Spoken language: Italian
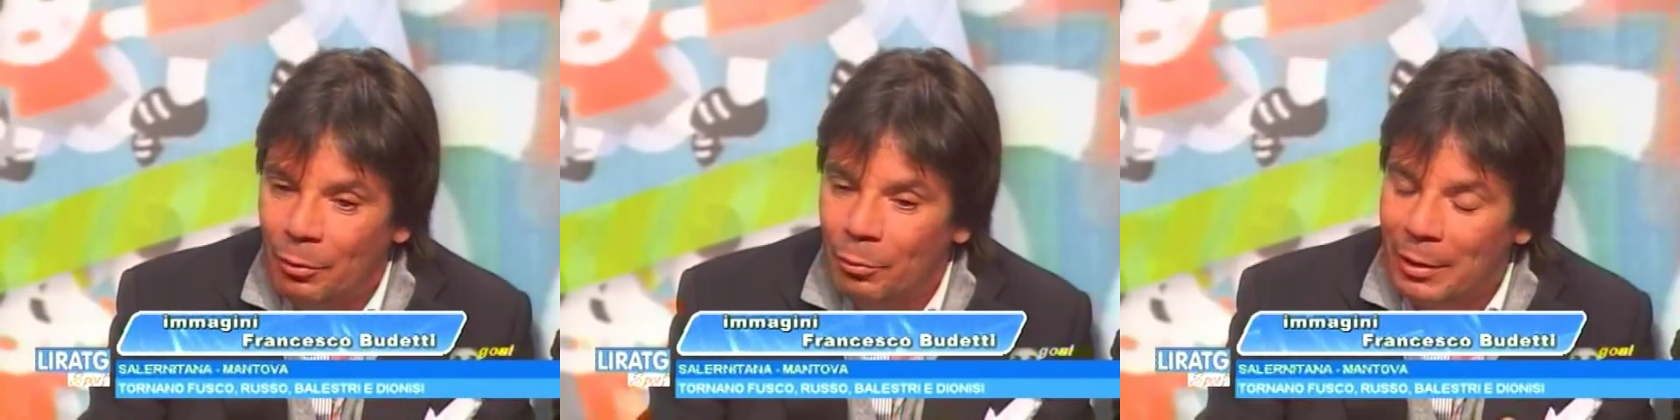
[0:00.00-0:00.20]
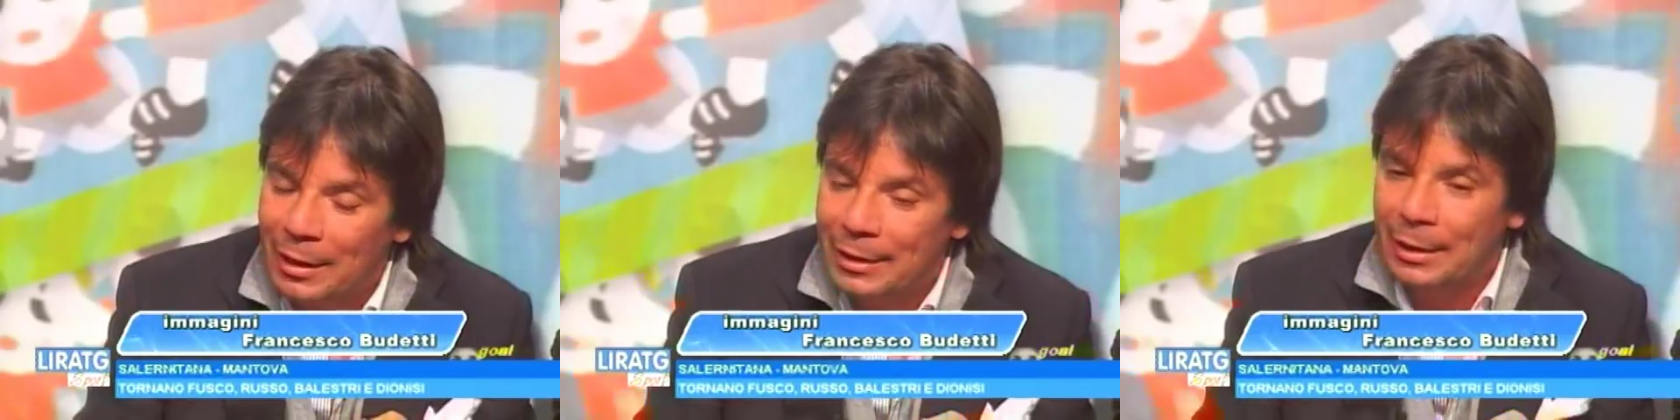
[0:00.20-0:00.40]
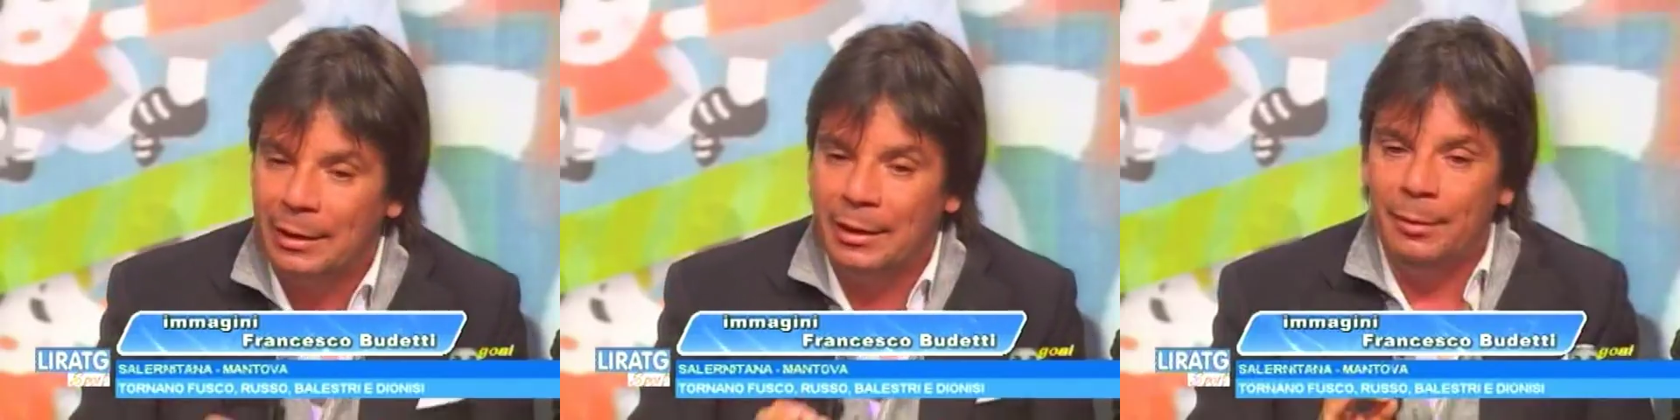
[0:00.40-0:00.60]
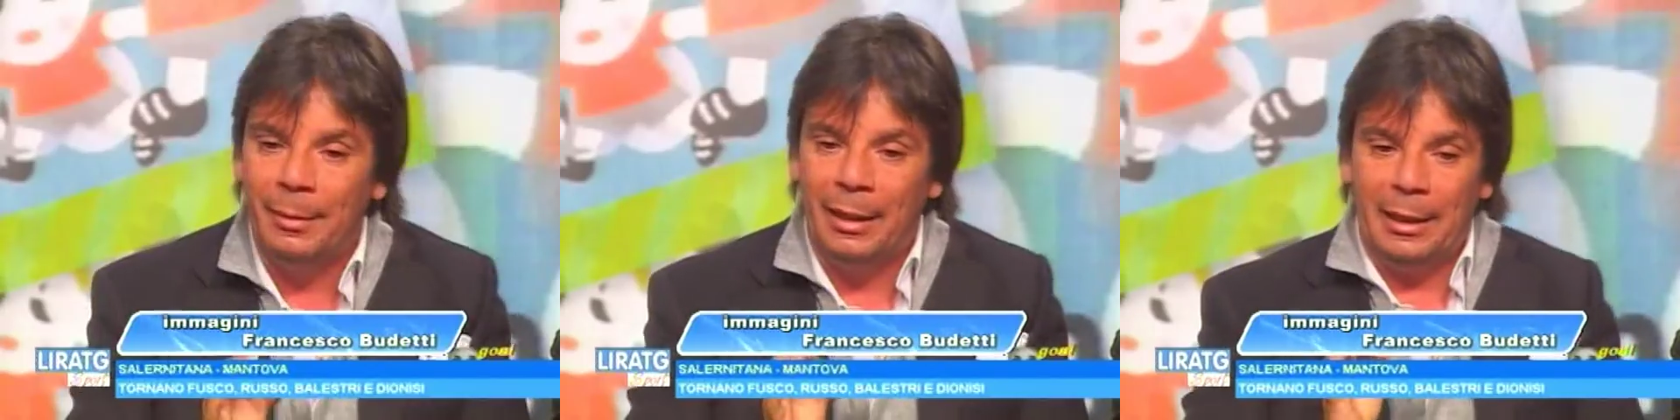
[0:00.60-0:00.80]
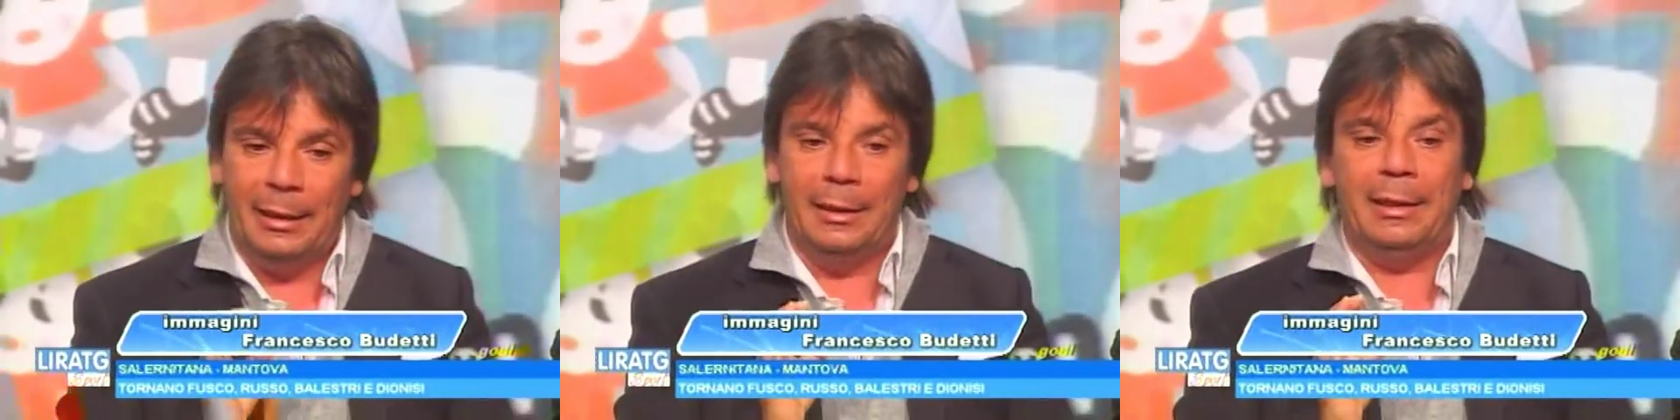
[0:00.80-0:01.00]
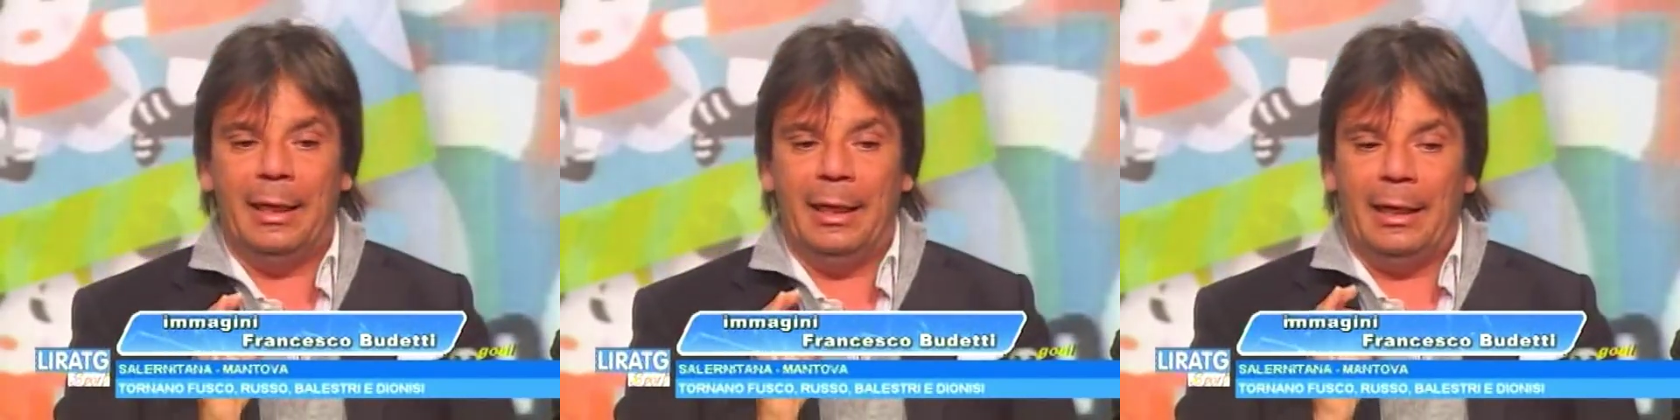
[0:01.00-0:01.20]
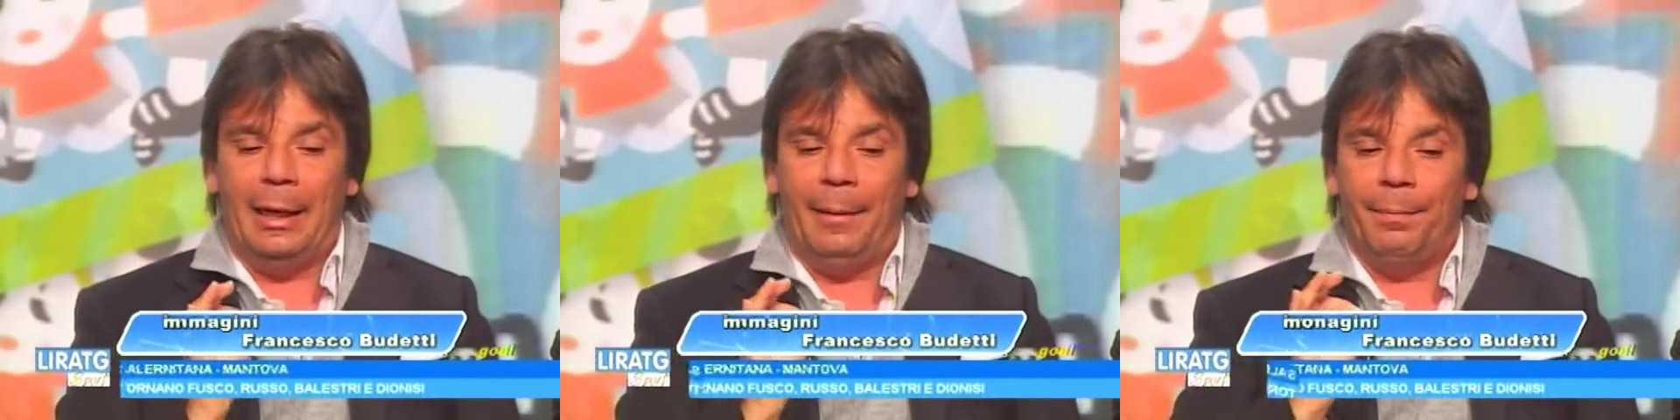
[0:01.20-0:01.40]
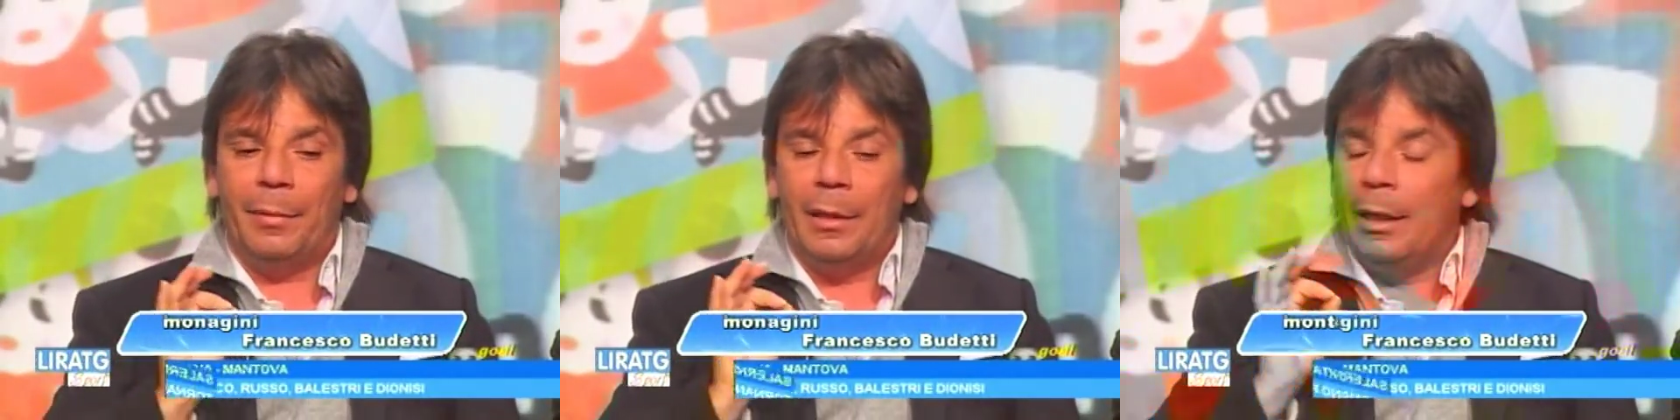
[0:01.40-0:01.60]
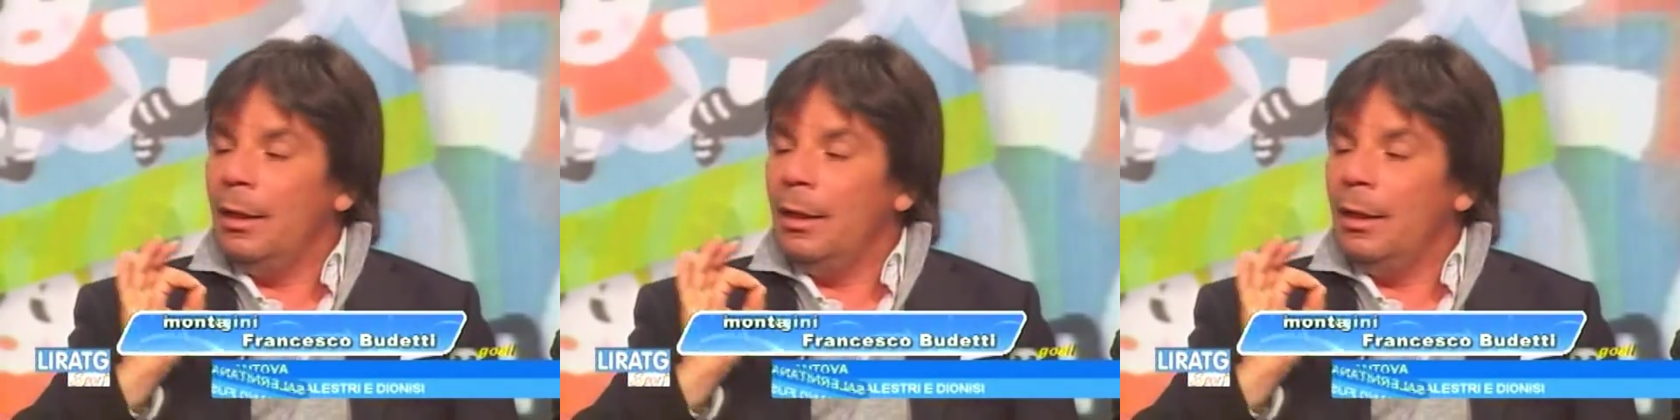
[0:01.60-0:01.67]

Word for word: una settimana intera